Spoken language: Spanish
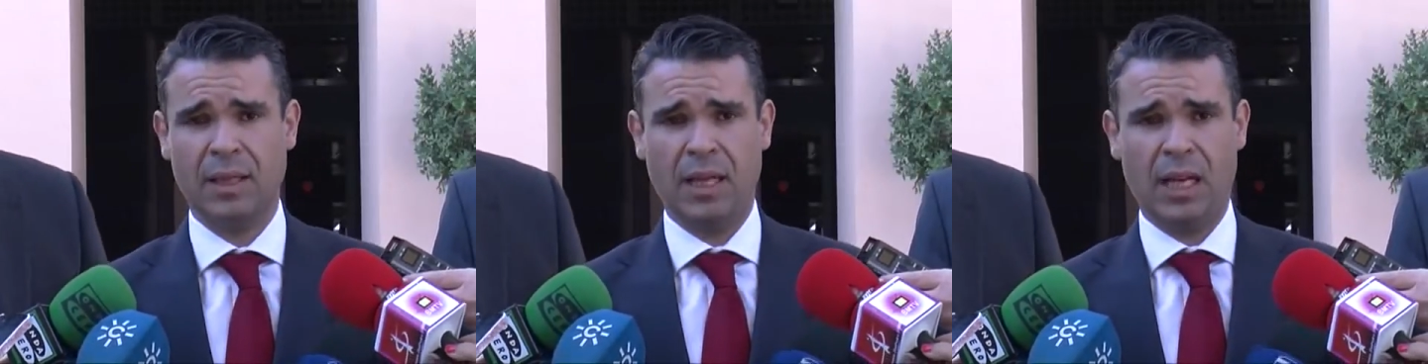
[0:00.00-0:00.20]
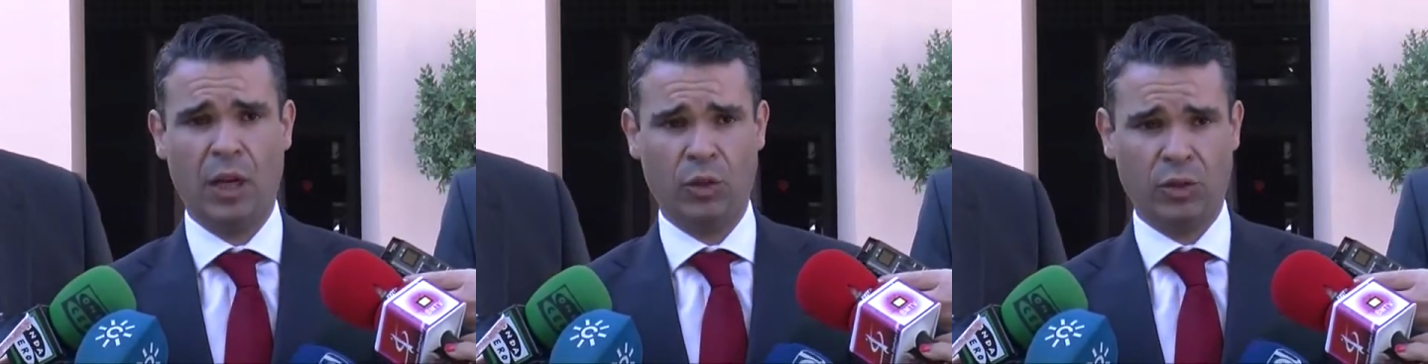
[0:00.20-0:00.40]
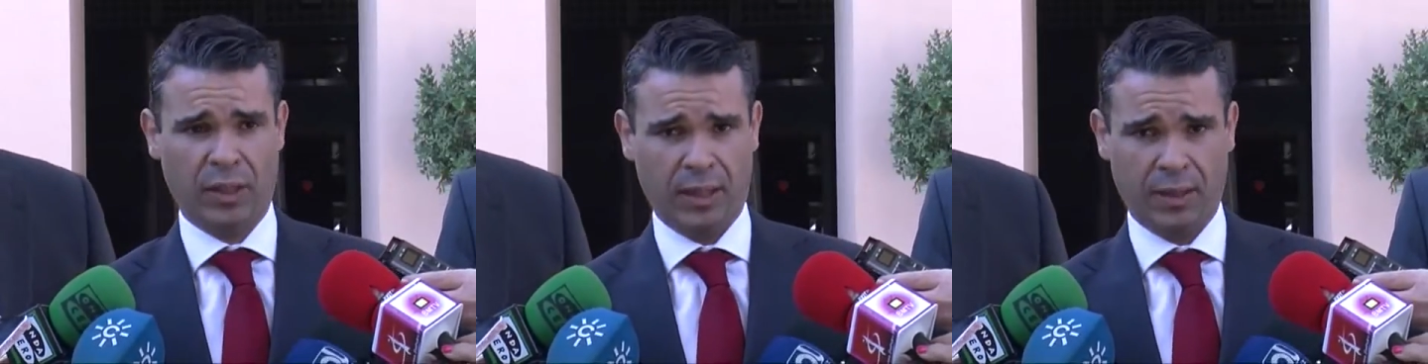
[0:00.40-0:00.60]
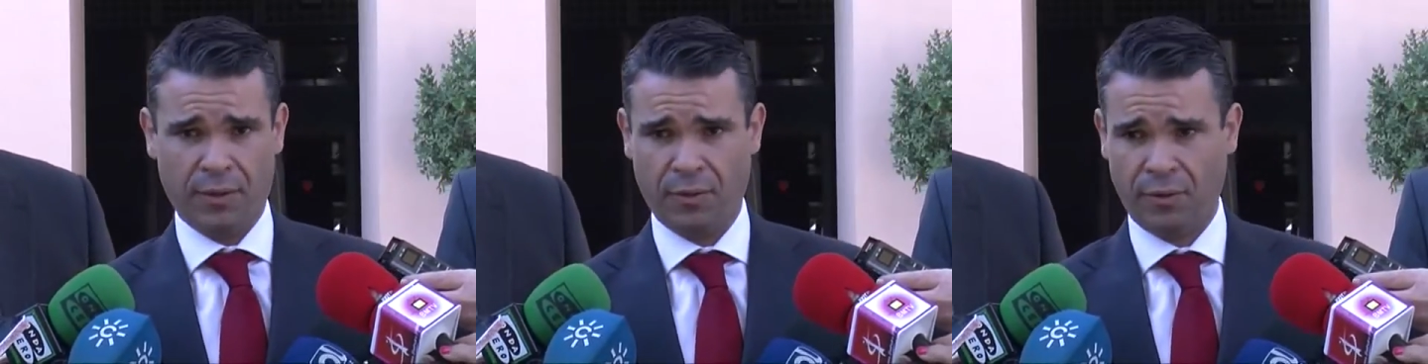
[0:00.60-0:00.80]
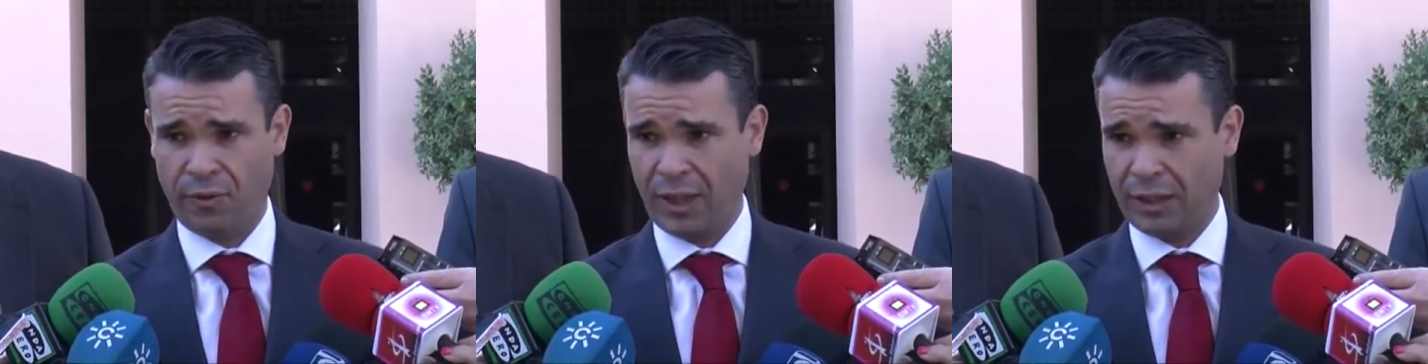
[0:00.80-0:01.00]
la otra
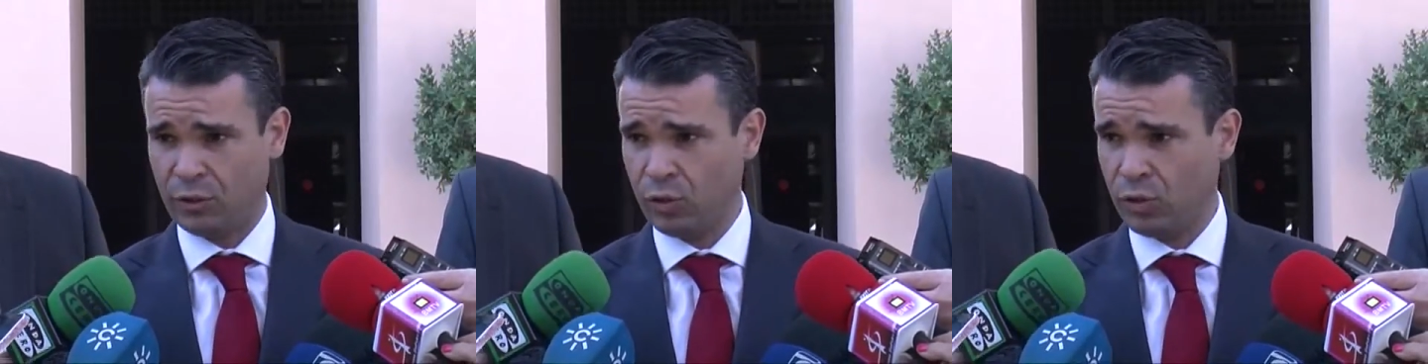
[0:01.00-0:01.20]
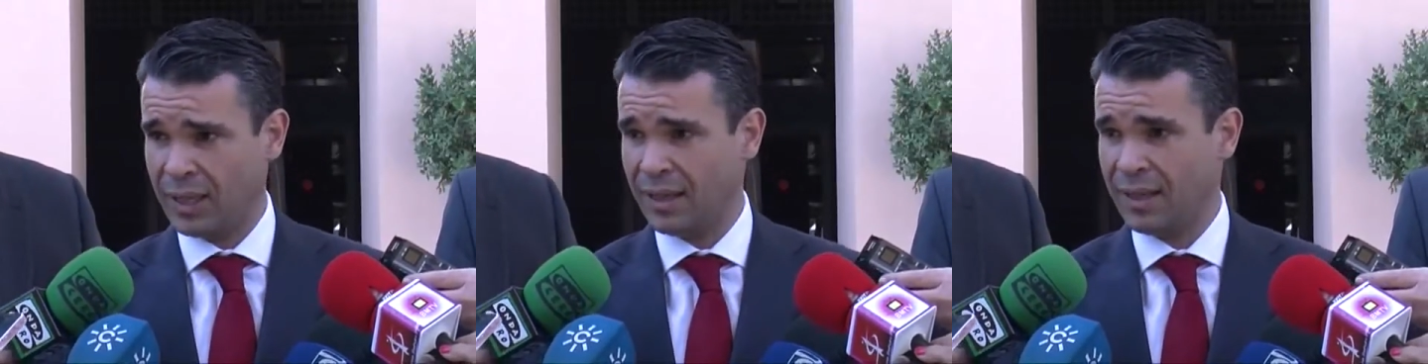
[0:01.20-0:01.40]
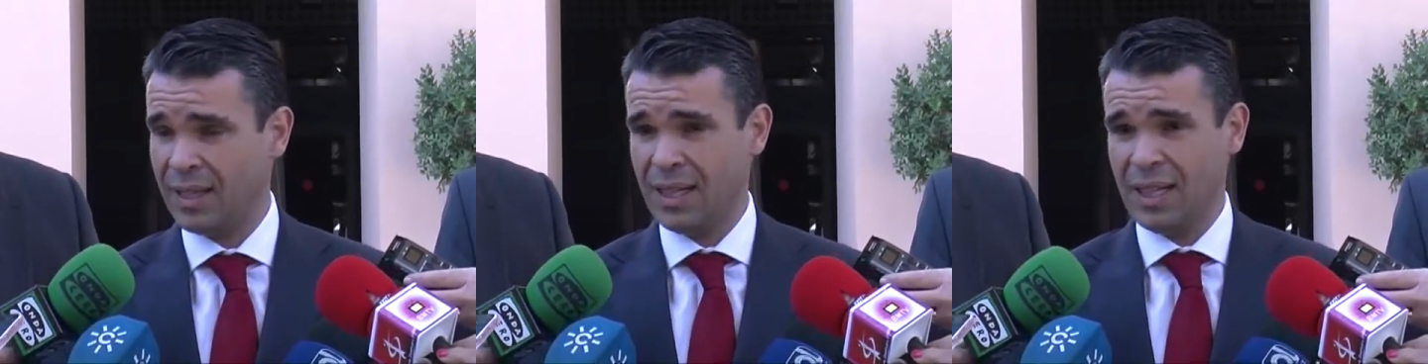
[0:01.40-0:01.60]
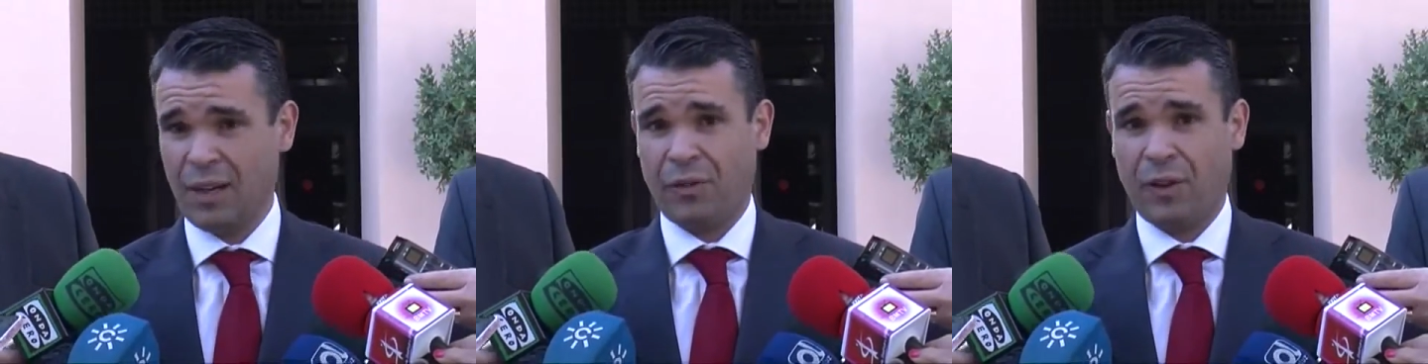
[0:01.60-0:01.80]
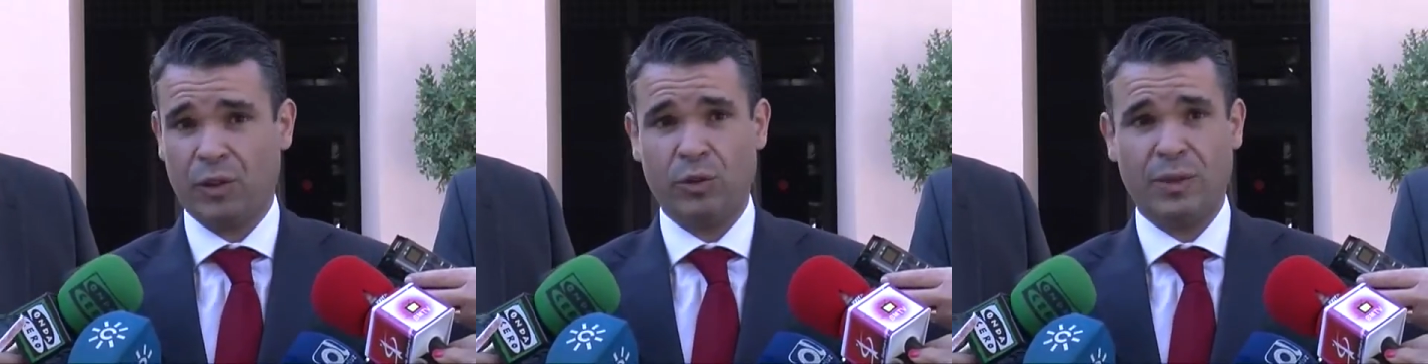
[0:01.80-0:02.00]
factura.
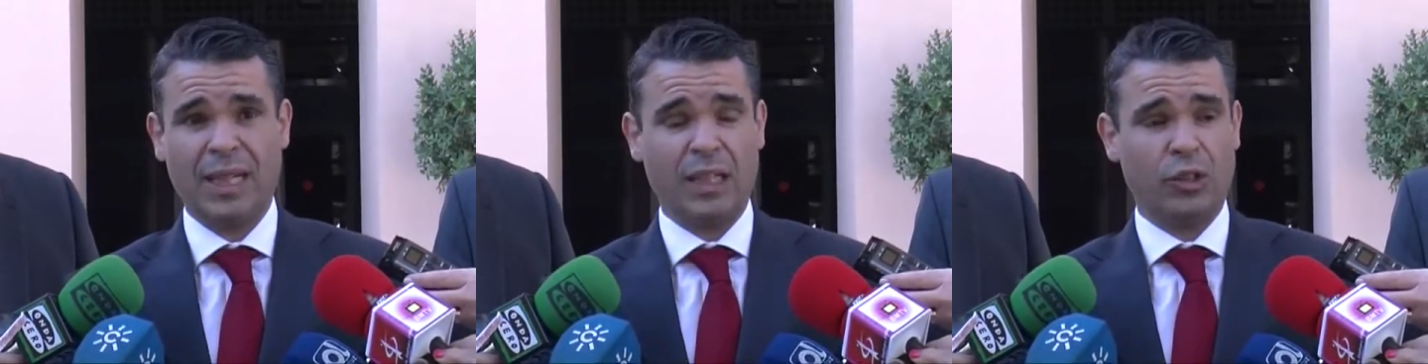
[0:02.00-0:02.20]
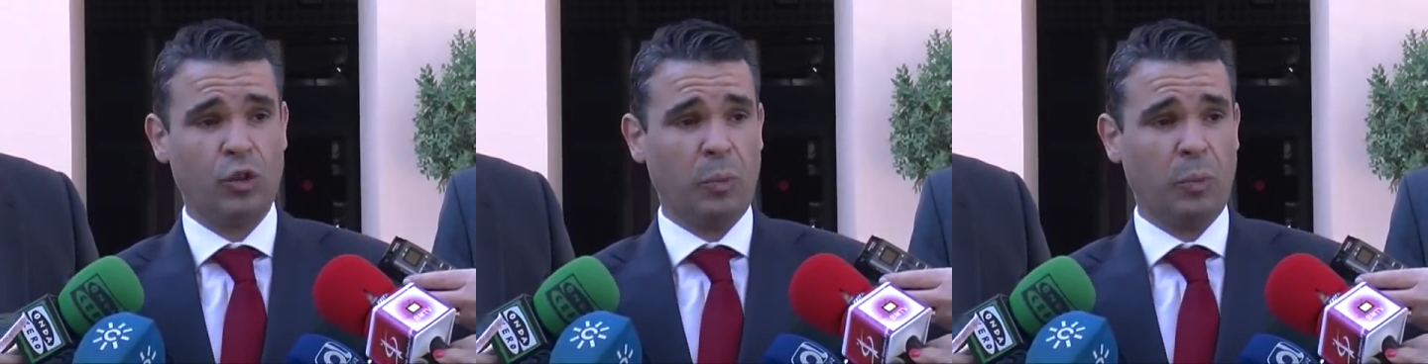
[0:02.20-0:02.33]
La factura que